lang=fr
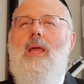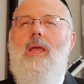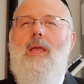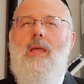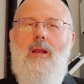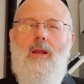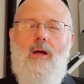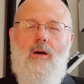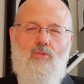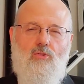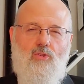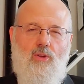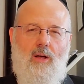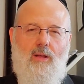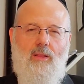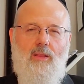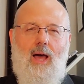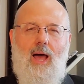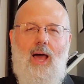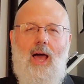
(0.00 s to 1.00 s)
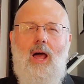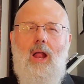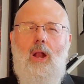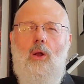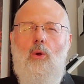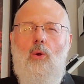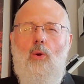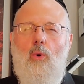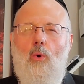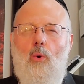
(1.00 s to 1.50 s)
Il engendre un
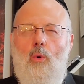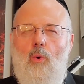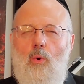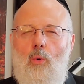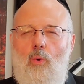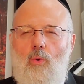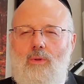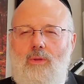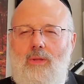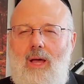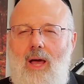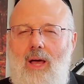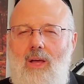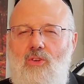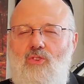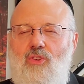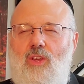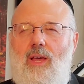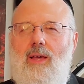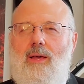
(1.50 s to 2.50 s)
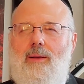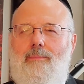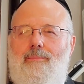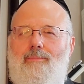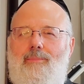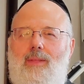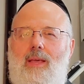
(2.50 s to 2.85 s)
long trajet